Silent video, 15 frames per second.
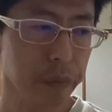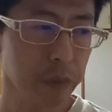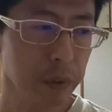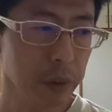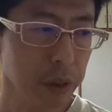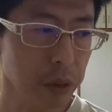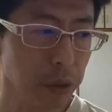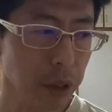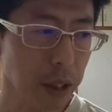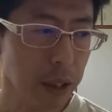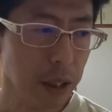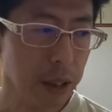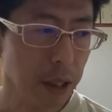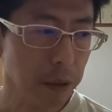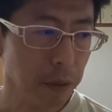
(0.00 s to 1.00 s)
うん、そうなっ
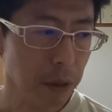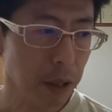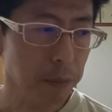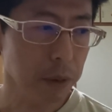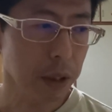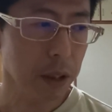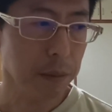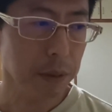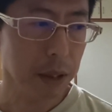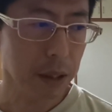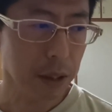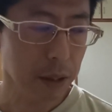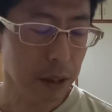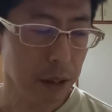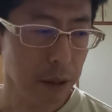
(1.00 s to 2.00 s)
てたのかもしれませ
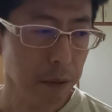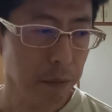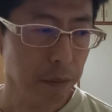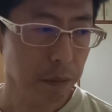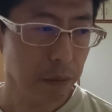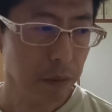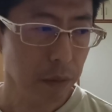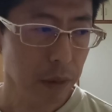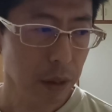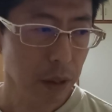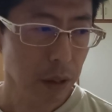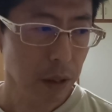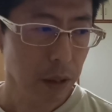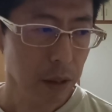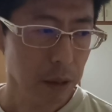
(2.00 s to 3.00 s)
んし、
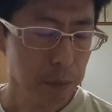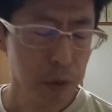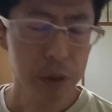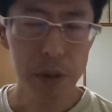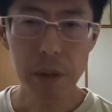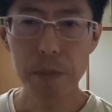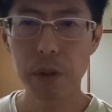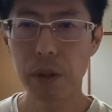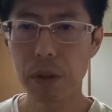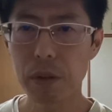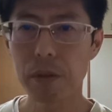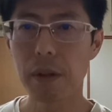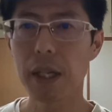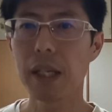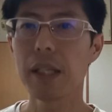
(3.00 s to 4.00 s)
もうそれもよく
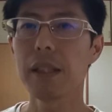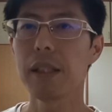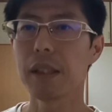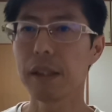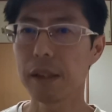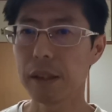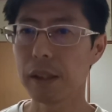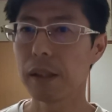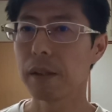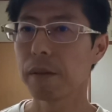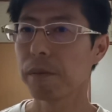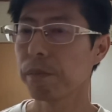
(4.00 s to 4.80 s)
わからないですね。